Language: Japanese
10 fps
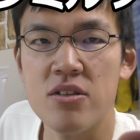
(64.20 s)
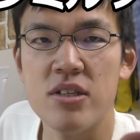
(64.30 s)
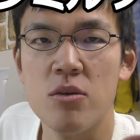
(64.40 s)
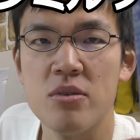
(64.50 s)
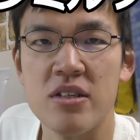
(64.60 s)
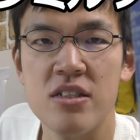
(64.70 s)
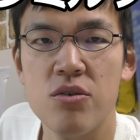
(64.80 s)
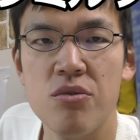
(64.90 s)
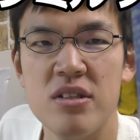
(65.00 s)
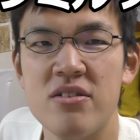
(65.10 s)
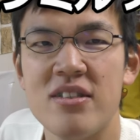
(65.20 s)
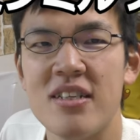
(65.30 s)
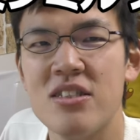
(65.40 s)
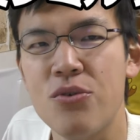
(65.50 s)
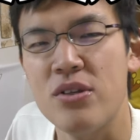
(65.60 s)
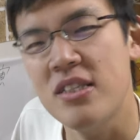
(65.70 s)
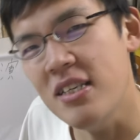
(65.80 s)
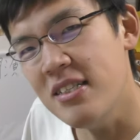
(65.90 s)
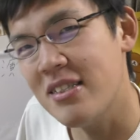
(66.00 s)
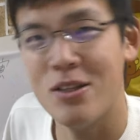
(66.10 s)
として飲むと非常に美味しいですがちょっと
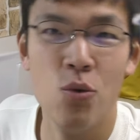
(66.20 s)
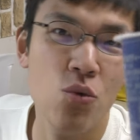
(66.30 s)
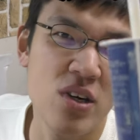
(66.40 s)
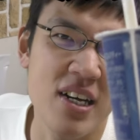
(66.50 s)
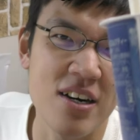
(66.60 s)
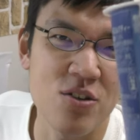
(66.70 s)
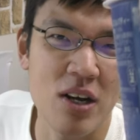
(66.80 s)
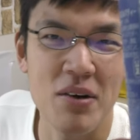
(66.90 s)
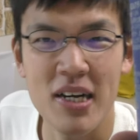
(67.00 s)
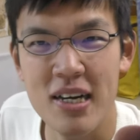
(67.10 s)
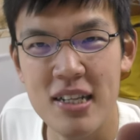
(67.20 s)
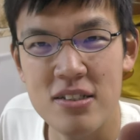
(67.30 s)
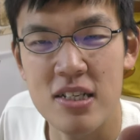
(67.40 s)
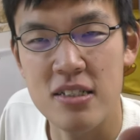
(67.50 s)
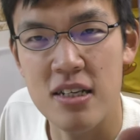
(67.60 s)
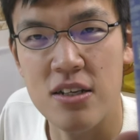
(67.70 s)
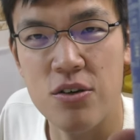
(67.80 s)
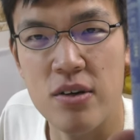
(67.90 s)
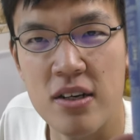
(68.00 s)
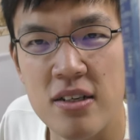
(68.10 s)
チーズがどこにあるのか分からなくなっている
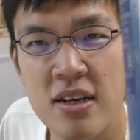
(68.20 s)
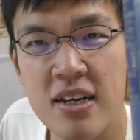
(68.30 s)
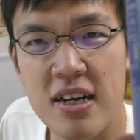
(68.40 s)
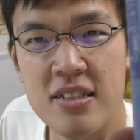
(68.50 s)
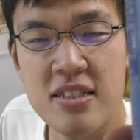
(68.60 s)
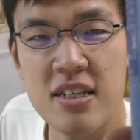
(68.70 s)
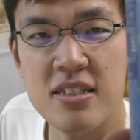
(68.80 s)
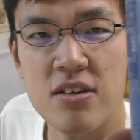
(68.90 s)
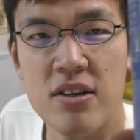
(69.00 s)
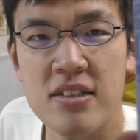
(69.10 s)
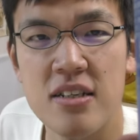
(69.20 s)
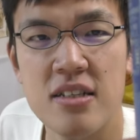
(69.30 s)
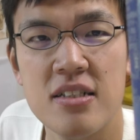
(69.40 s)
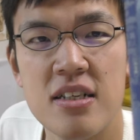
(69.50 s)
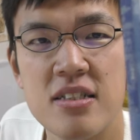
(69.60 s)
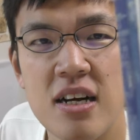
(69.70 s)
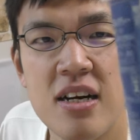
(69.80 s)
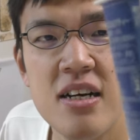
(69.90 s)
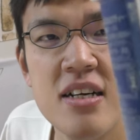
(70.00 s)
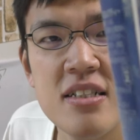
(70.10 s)
ような感じがしたのが残念でした
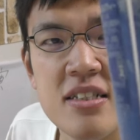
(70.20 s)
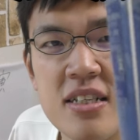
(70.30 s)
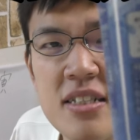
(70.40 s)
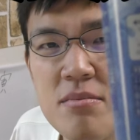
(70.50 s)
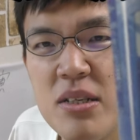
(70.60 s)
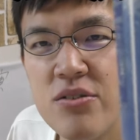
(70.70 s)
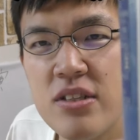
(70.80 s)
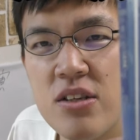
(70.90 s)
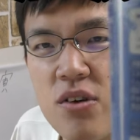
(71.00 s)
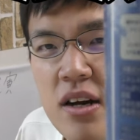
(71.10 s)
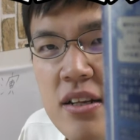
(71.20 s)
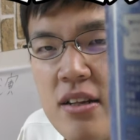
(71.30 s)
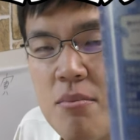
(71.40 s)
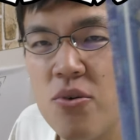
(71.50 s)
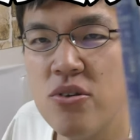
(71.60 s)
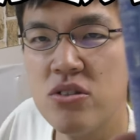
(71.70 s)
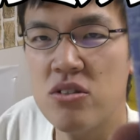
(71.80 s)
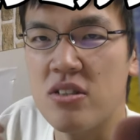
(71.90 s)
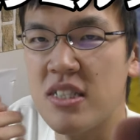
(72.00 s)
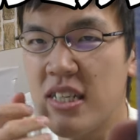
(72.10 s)
チーズミルクティーとかあるのでもうちょっ
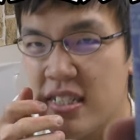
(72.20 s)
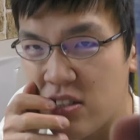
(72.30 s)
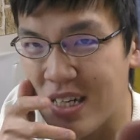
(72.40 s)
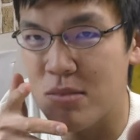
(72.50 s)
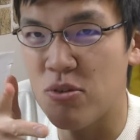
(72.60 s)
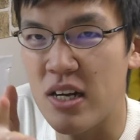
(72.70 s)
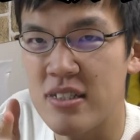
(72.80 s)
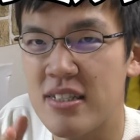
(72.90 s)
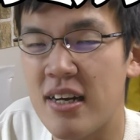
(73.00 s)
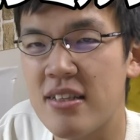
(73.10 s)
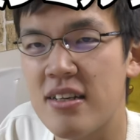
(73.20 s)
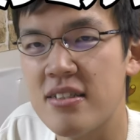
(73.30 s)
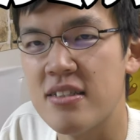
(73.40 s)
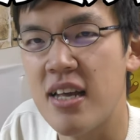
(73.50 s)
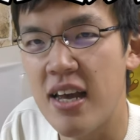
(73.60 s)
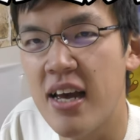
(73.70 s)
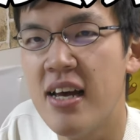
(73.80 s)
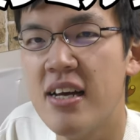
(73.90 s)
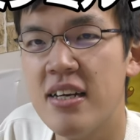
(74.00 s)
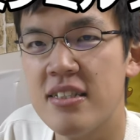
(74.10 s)
とチーズの味も感じたかったですね
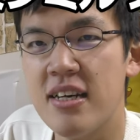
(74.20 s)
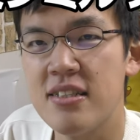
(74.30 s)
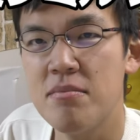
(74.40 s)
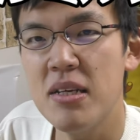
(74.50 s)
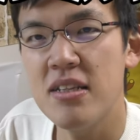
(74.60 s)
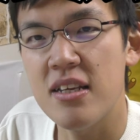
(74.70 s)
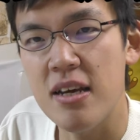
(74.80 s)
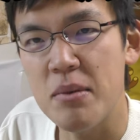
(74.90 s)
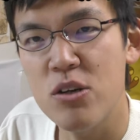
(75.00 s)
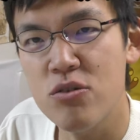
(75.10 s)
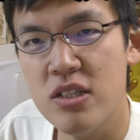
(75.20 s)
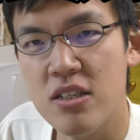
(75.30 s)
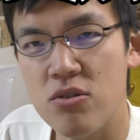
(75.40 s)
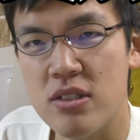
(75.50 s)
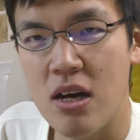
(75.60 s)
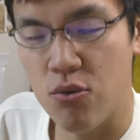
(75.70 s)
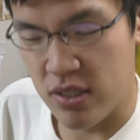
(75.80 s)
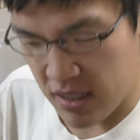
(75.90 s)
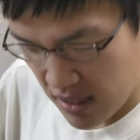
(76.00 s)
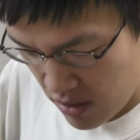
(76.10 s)
ジャスミンティーやミルクティーとしては美
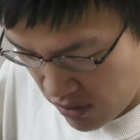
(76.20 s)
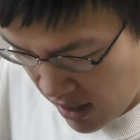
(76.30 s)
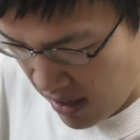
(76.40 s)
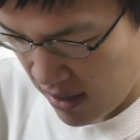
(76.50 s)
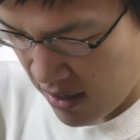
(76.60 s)
味しいので